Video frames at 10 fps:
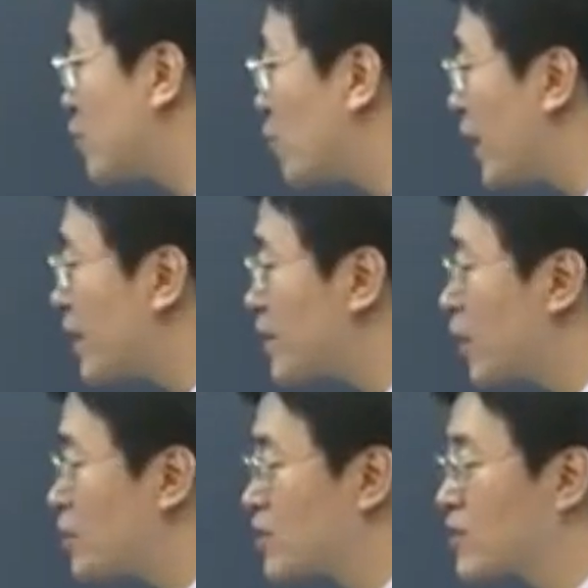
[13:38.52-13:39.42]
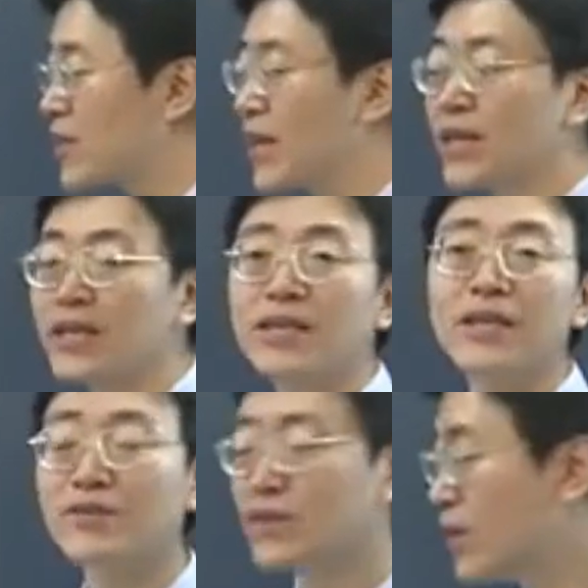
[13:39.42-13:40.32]
用万能钥匙 s k e l t o n
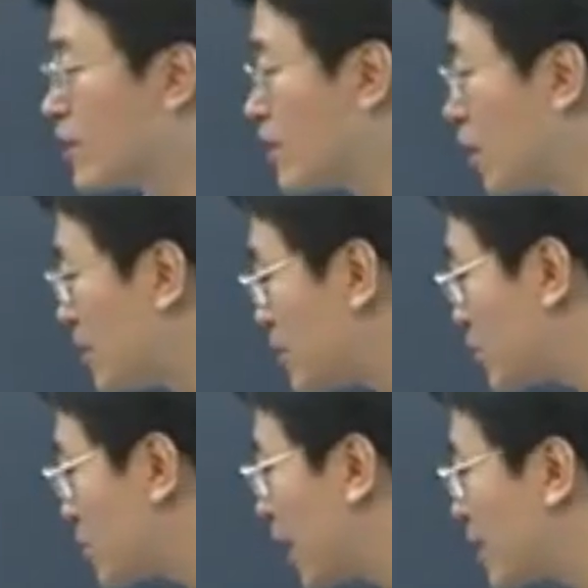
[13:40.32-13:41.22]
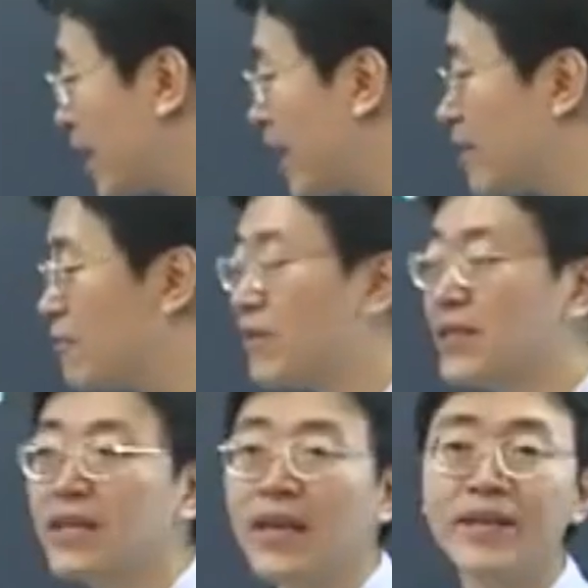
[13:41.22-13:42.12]
keys，要么呢是从阳台
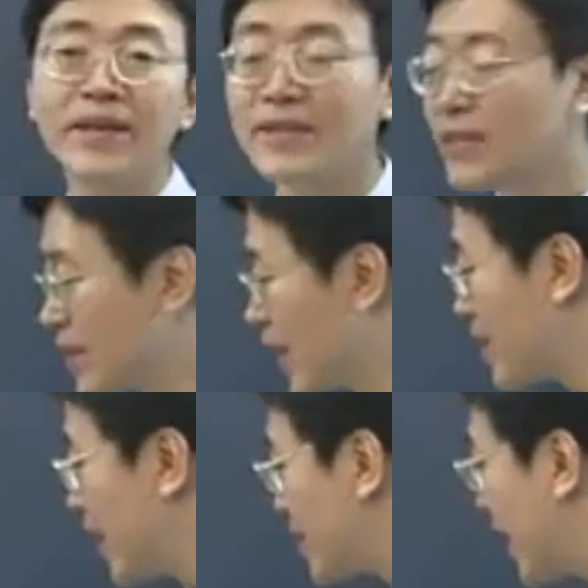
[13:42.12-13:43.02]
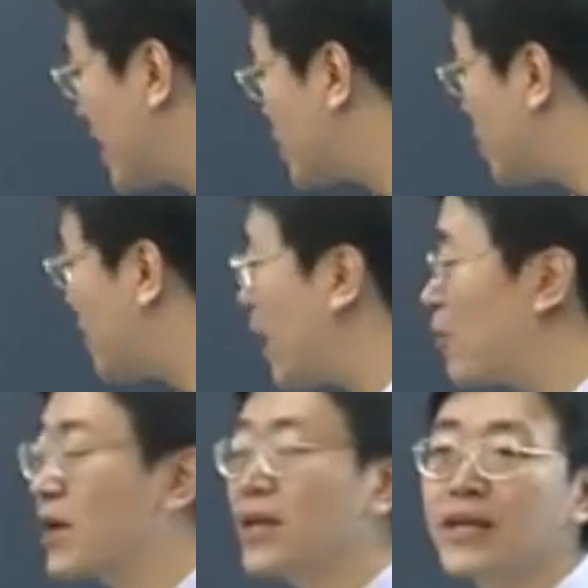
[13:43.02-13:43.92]
翻进来的。你看阳台叫
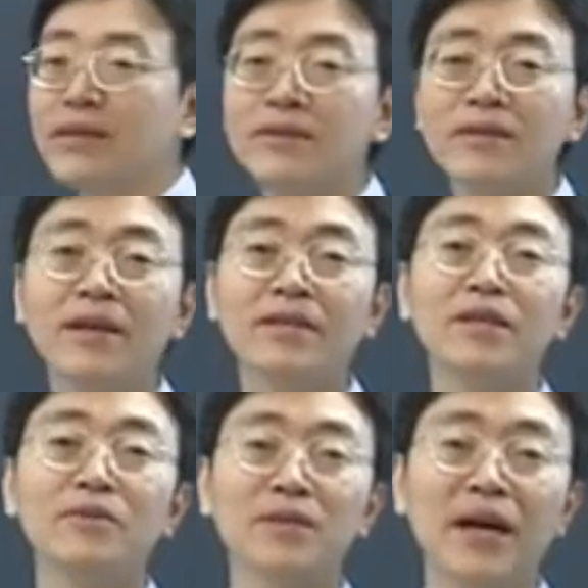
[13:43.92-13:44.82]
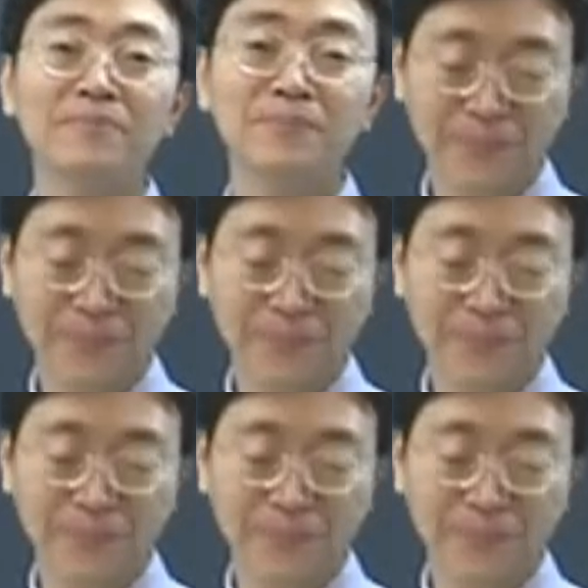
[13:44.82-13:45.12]
balcony，哎，可以用它。